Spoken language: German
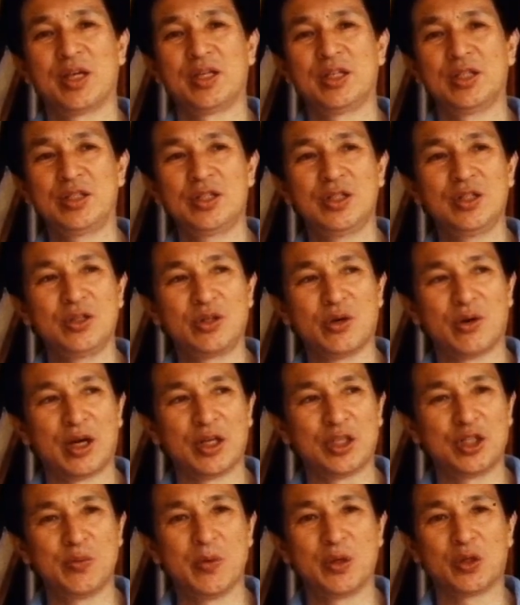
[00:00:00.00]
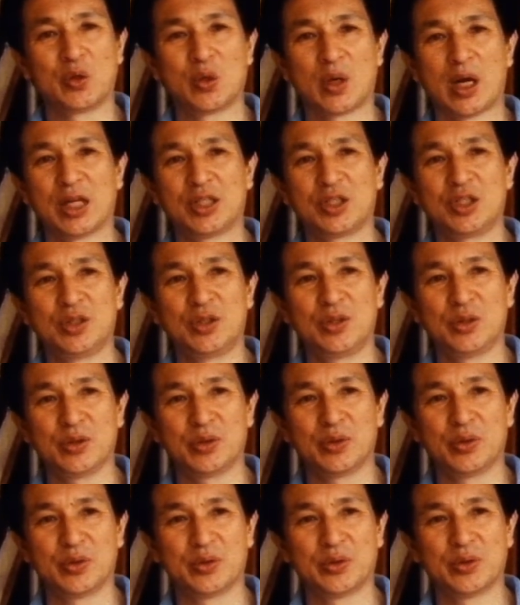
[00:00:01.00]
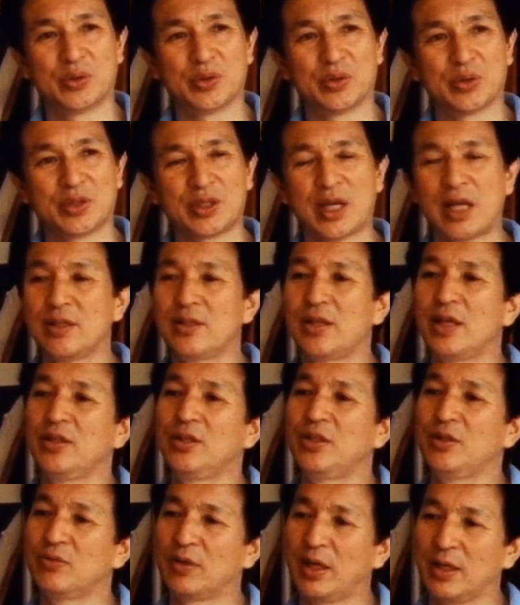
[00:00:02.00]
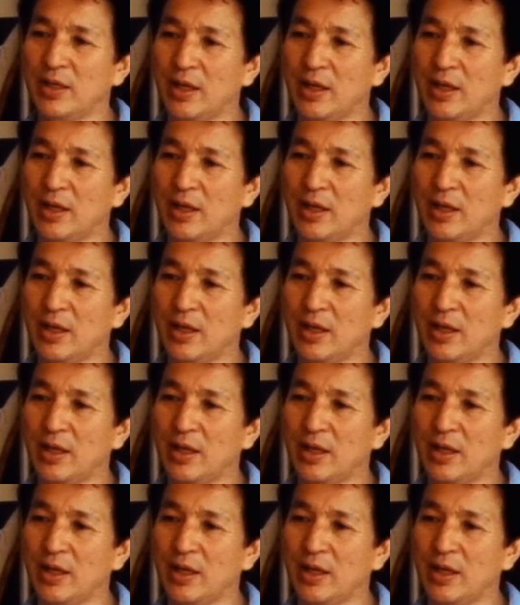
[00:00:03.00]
Miss Hyman aus Amerika zum Beispiel sei 1,94 Meter